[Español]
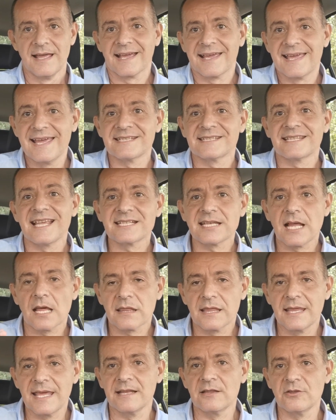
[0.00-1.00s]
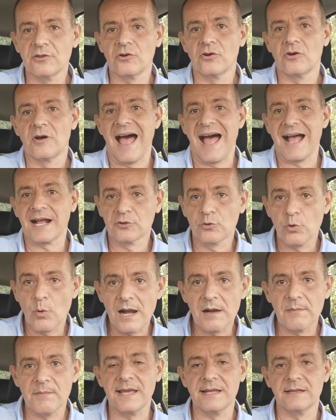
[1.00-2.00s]
¿Qué estás haciendo
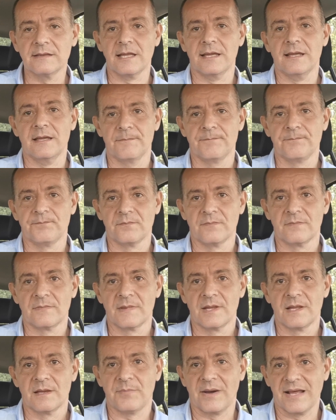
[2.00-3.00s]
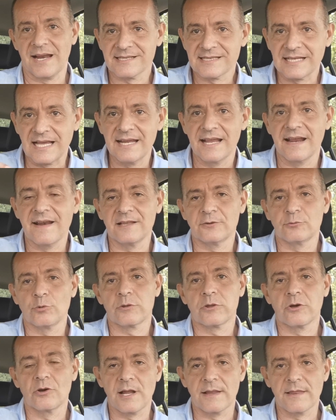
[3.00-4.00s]
actualmente para salir de tu
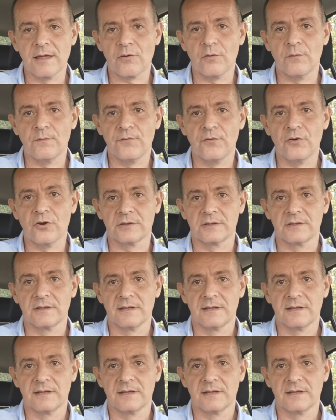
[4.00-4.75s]
zona de confort?